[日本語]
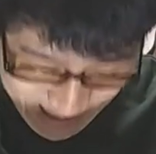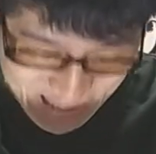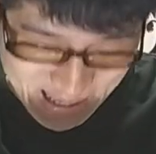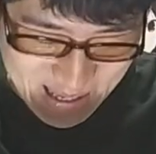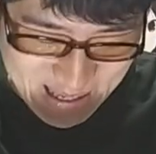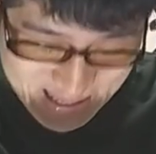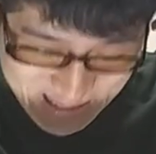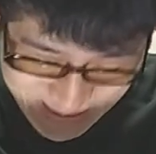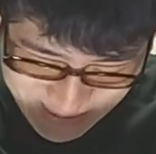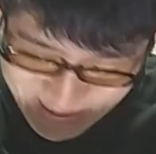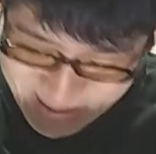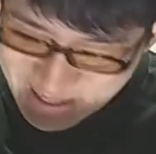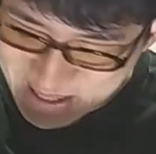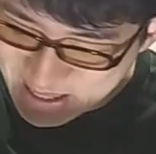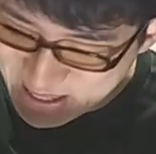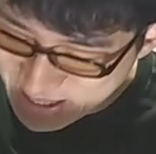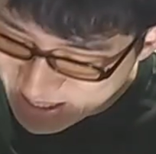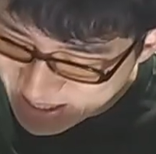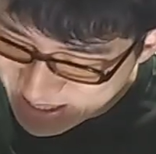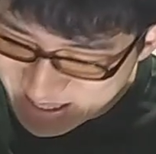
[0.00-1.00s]
はいすいま
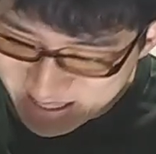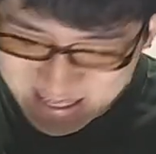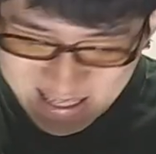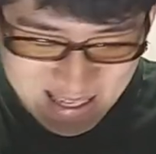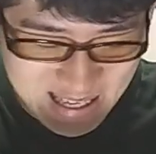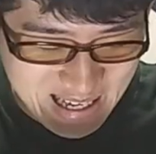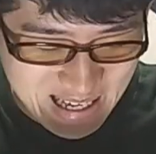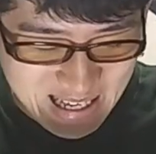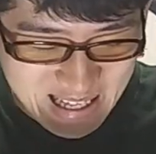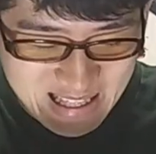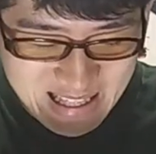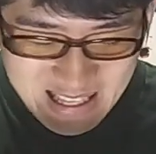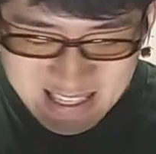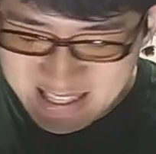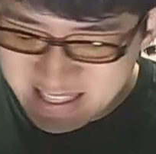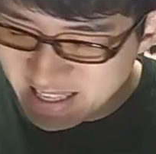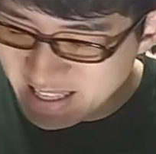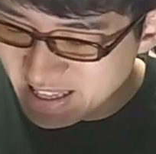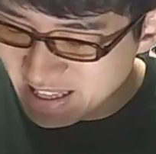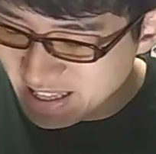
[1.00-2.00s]
せんはいで
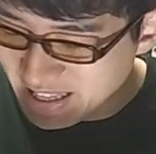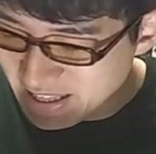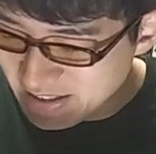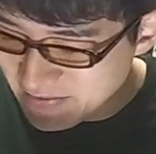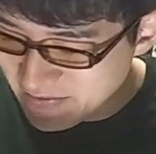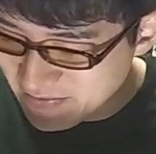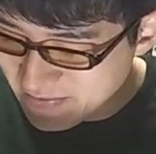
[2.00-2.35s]
第7位